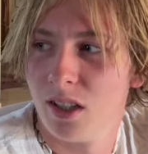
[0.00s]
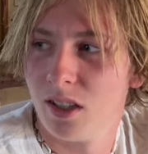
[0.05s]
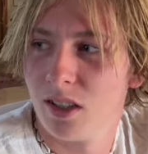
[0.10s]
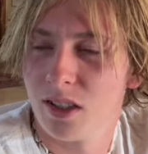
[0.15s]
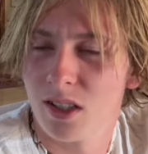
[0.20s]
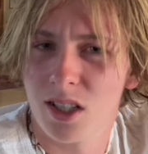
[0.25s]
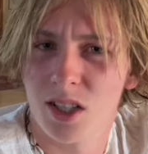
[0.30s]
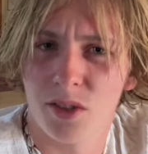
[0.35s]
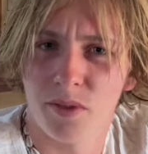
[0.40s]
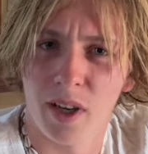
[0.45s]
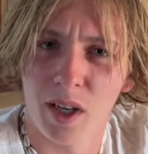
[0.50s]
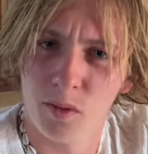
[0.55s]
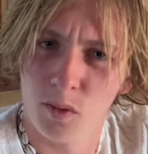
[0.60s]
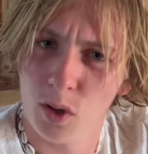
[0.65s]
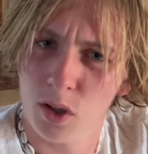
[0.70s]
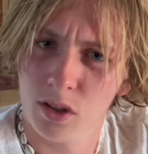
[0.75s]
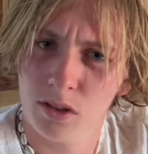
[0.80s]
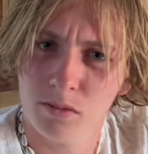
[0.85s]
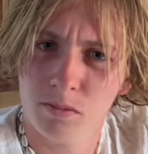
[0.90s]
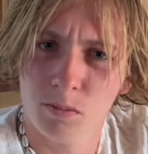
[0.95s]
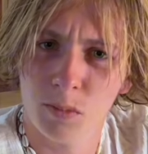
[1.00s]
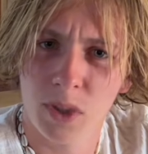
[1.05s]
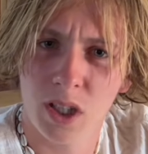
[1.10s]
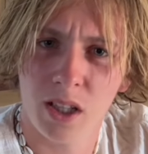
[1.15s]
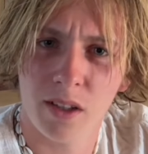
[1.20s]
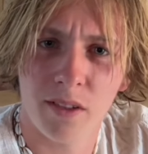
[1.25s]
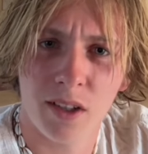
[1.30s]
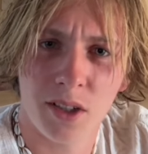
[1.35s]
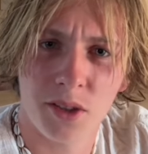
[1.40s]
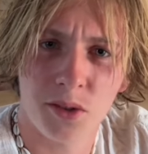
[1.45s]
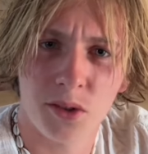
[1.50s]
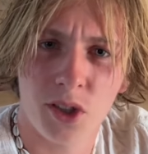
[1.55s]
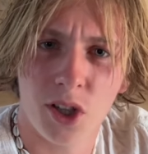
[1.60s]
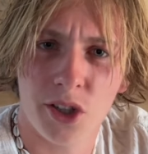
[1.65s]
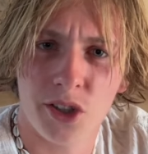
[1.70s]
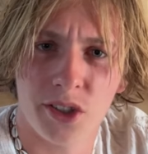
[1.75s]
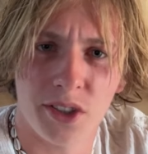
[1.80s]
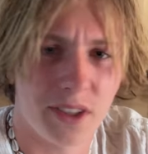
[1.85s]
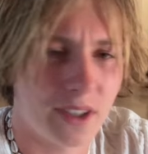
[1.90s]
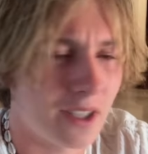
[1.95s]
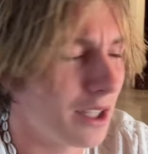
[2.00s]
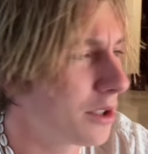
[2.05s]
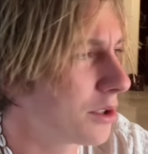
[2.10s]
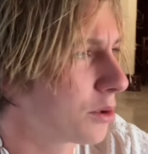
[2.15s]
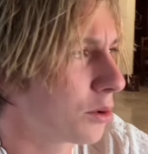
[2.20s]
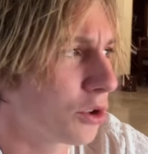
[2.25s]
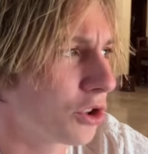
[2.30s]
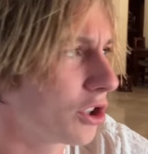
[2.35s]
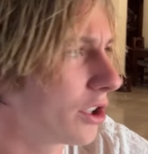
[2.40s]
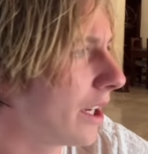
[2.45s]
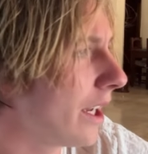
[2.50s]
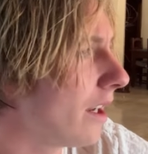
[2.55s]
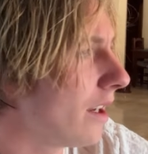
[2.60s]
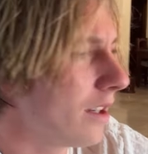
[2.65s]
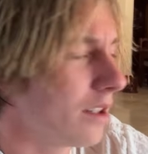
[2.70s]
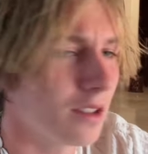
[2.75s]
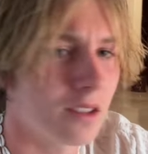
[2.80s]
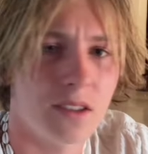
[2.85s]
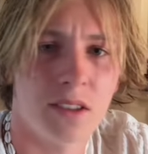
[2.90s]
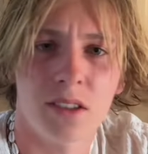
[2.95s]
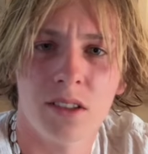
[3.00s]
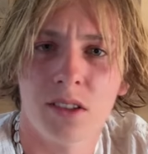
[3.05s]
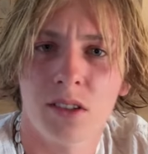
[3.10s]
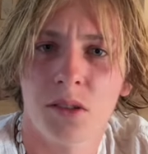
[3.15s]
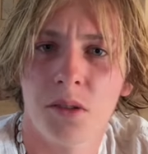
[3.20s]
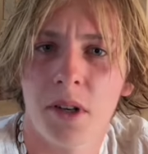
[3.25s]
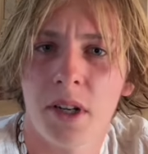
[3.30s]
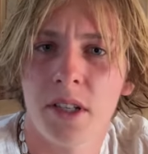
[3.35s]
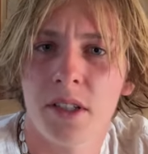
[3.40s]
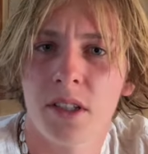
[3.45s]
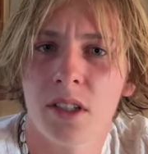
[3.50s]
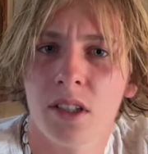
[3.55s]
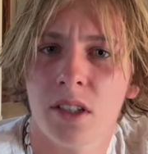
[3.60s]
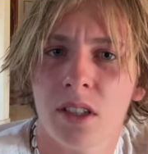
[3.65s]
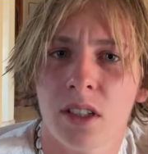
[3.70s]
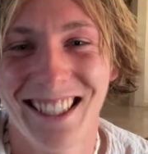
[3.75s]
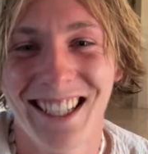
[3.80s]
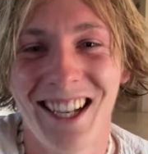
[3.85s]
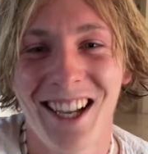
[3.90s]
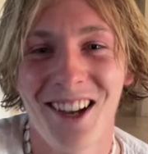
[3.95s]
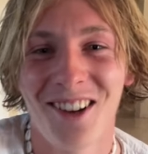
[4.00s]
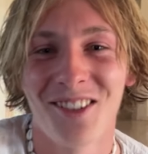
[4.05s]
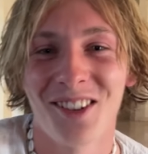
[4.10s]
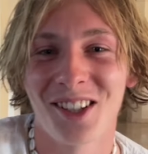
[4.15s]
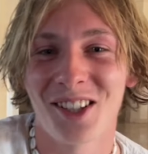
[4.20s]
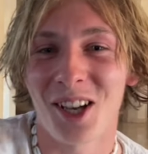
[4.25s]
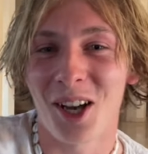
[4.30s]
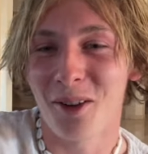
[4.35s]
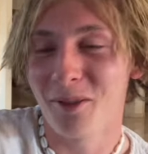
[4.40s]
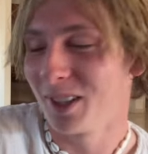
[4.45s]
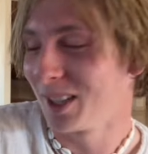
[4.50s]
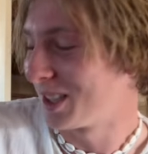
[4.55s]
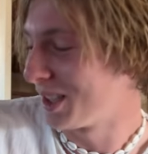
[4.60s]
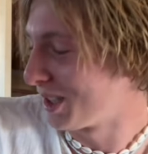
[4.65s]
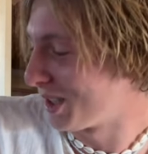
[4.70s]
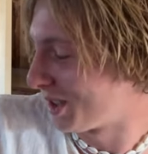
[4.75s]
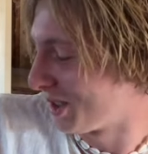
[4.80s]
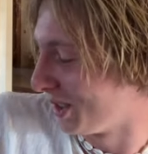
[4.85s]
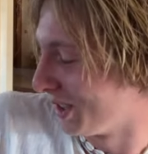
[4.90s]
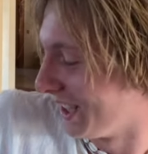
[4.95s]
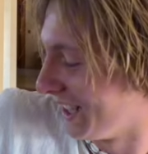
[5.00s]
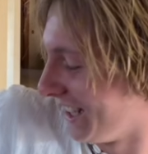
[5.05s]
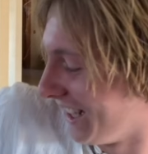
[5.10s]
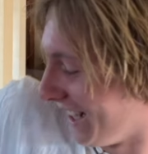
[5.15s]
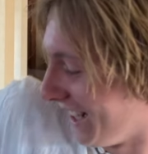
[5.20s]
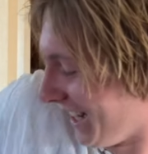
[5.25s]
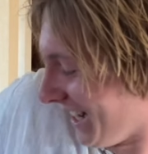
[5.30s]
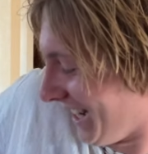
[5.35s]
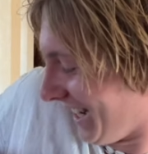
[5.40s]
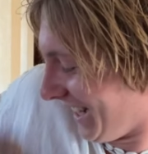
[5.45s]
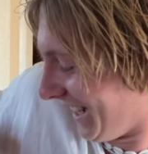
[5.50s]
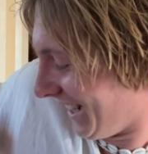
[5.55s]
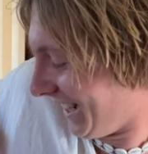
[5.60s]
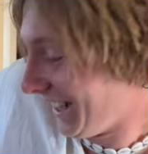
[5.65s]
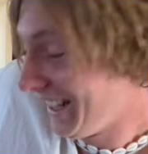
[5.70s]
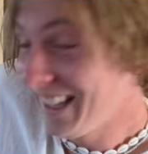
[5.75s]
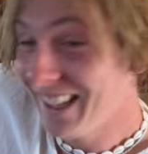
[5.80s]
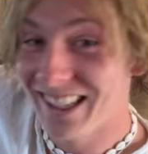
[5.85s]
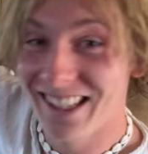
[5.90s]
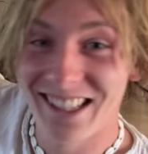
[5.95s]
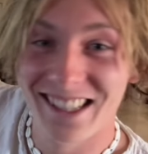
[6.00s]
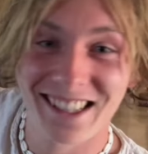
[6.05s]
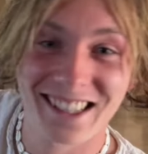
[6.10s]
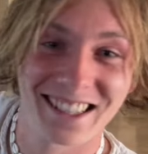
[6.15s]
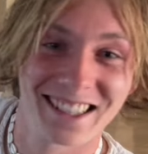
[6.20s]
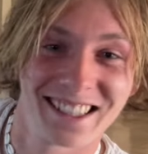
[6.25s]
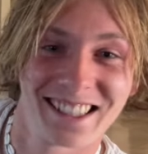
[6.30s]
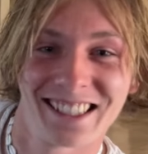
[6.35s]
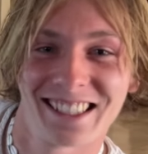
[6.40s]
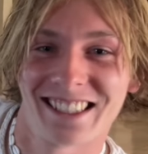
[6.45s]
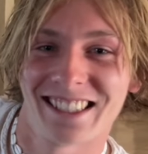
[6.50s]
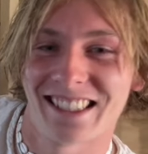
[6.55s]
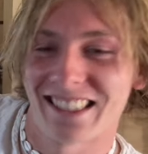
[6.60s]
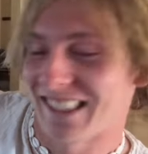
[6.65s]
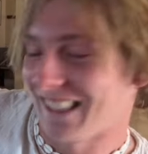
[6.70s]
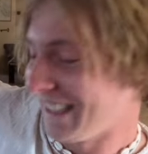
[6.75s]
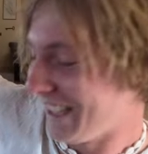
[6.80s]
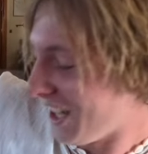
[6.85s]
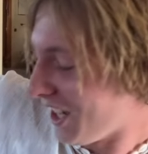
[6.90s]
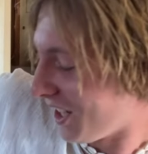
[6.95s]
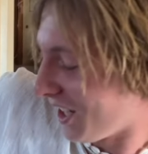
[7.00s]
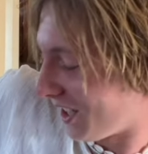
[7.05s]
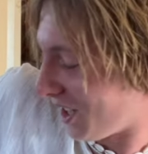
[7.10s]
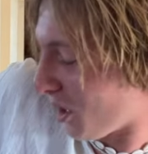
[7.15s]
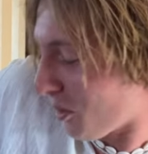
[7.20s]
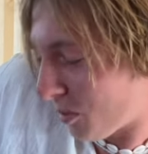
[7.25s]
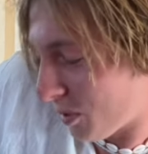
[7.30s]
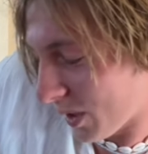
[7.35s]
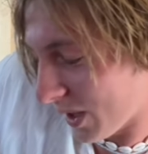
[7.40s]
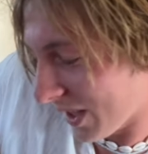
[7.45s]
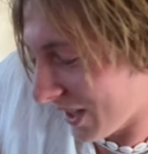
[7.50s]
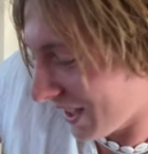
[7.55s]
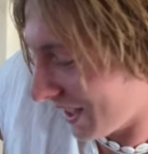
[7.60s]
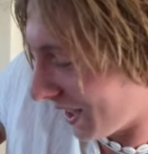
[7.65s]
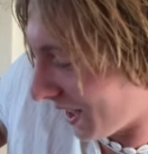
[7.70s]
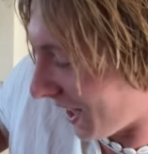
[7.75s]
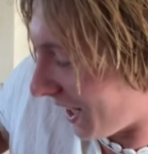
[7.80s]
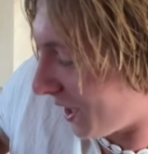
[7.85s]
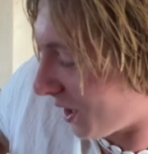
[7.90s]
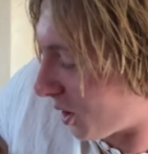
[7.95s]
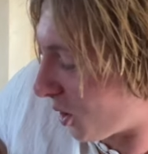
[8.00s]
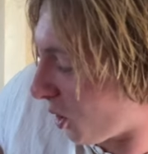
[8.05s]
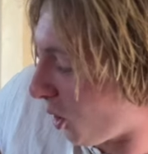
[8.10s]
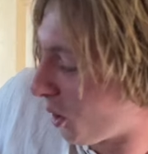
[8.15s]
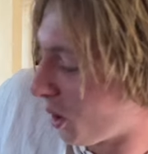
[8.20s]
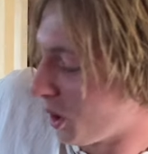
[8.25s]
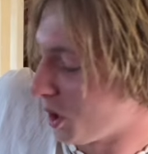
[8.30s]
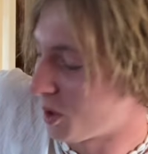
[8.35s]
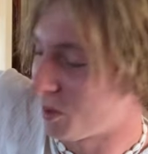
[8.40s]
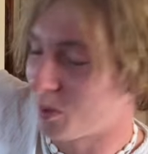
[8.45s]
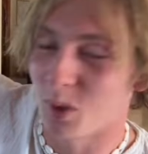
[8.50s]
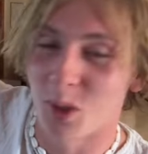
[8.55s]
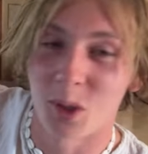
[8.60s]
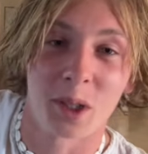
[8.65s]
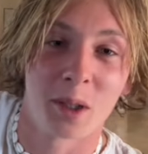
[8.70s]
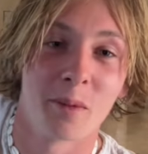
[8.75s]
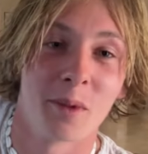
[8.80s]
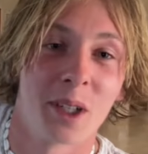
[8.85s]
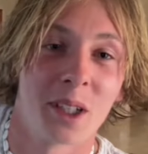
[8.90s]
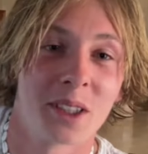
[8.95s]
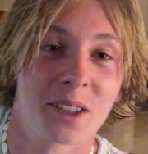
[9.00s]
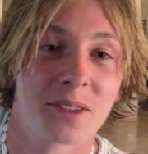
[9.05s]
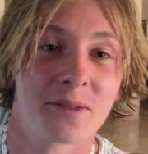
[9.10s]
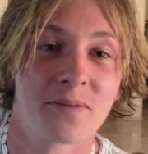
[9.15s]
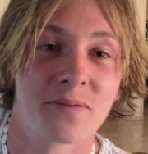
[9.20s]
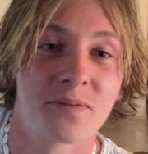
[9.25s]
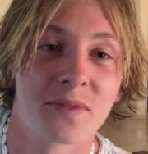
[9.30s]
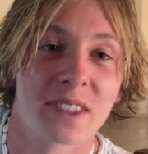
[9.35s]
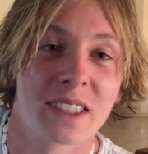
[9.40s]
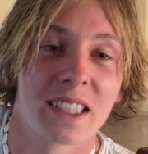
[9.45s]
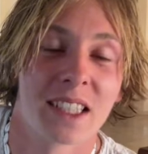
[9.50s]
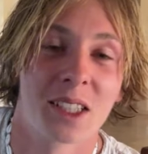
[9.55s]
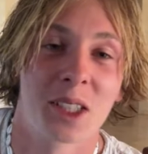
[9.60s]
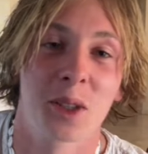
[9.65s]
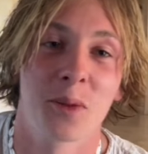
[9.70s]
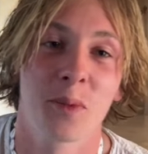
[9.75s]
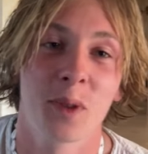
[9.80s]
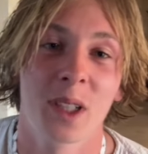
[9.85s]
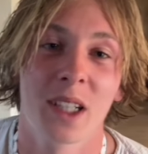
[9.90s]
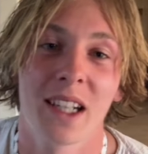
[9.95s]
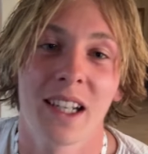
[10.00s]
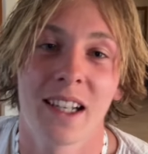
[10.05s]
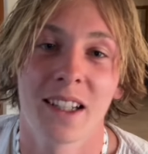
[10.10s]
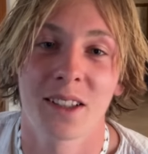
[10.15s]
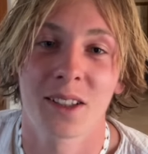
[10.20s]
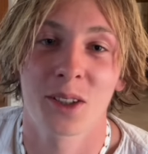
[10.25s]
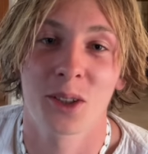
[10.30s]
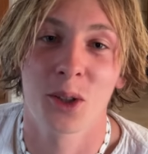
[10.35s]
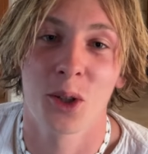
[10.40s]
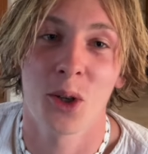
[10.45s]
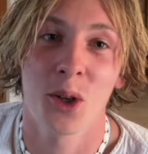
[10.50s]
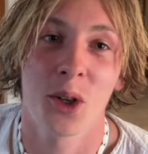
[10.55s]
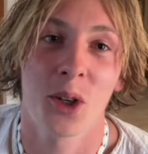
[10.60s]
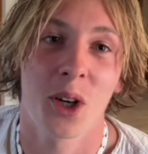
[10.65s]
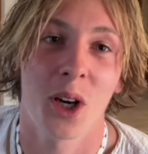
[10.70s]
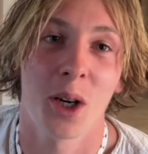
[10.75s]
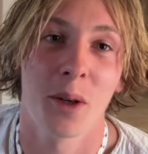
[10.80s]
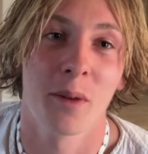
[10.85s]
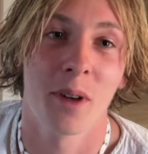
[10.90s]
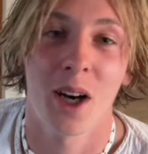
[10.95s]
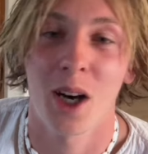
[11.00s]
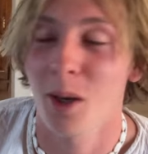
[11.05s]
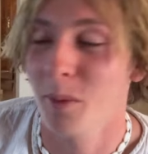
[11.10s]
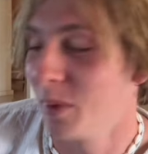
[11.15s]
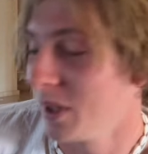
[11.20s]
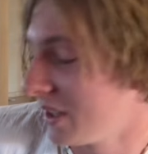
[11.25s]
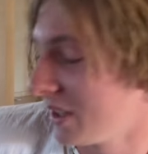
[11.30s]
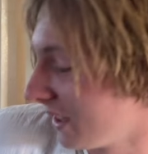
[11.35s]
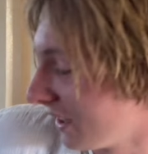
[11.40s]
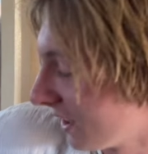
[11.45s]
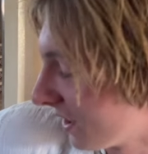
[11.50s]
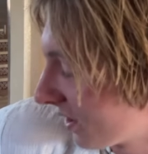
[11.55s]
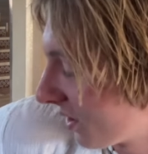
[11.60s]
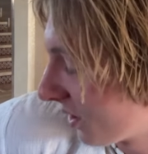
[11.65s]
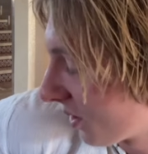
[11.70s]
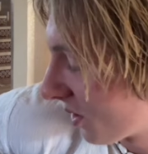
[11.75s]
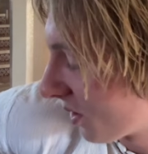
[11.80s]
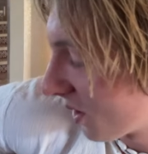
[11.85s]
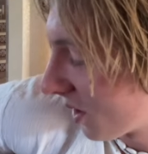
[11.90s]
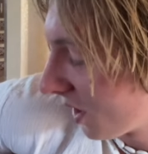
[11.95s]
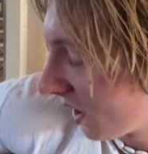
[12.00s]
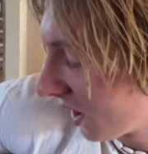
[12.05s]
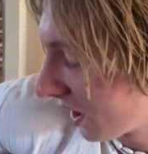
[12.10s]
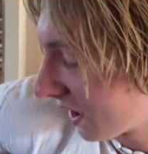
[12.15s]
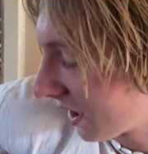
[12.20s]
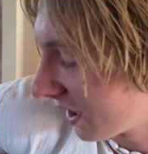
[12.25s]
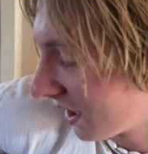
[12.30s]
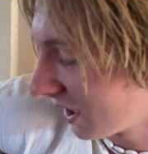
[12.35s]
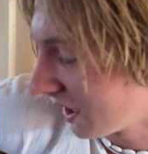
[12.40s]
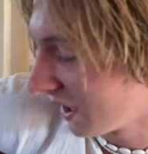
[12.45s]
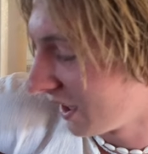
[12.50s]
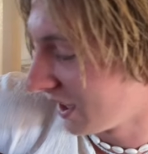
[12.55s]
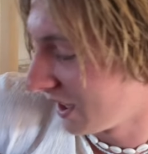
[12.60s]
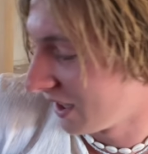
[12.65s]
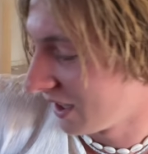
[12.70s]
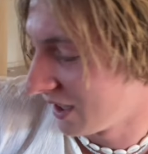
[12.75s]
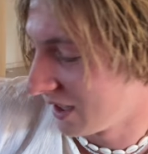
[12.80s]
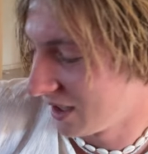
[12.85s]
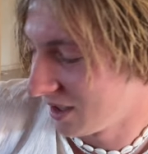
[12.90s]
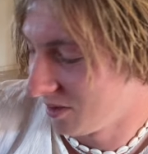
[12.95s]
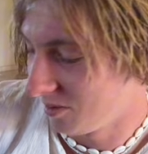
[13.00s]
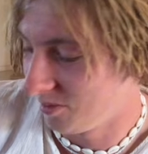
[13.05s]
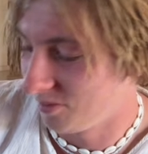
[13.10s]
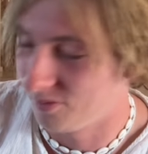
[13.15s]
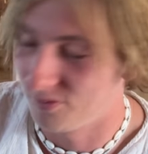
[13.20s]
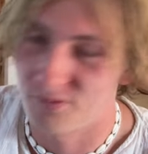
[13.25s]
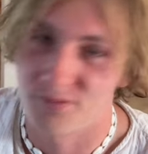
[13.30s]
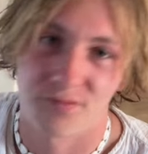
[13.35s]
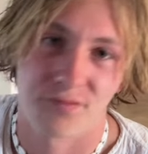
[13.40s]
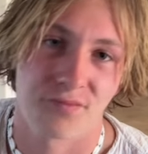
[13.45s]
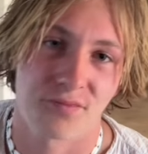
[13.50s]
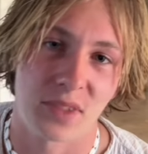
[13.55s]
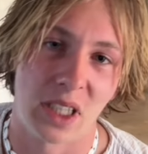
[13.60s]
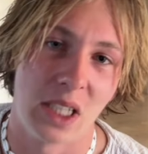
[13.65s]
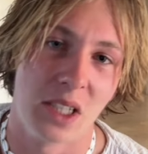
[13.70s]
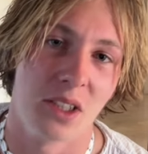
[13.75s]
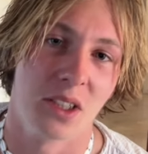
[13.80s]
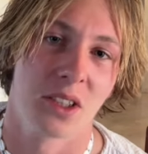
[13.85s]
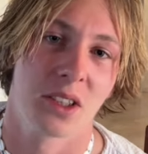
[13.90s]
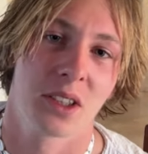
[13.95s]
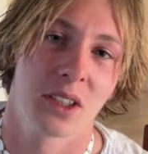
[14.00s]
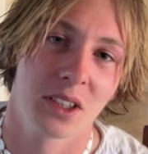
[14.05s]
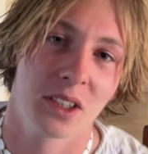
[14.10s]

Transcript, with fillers: zwei Wochen mittlerweile sogar schon. Es geht so schnell, es ist crazy. Was arbeitest du? Nichts. Ja, ich habe äh, ne, eine Kochausbildung gemacht. Also ich bin gelernter Koch, aber arbeite jetzt sozusagen als